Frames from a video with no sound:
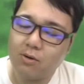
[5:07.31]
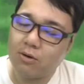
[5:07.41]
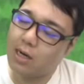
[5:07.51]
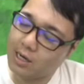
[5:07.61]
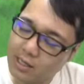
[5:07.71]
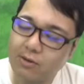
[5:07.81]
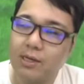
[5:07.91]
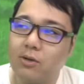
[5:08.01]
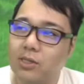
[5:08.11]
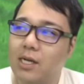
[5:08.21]
こう、体を
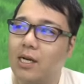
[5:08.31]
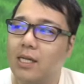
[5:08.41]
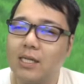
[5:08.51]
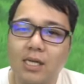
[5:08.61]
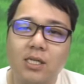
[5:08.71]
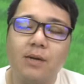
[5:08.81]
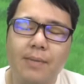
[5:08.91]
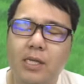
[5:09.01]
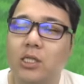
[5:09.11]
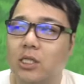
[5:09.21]
ね、寄せられたら確かに
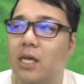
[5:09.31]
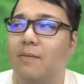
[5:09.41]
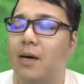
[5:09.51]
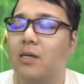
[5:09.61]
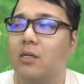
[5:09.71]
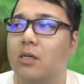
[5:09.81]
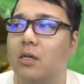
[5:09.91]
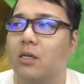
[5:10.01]
メッシ、ネイマール、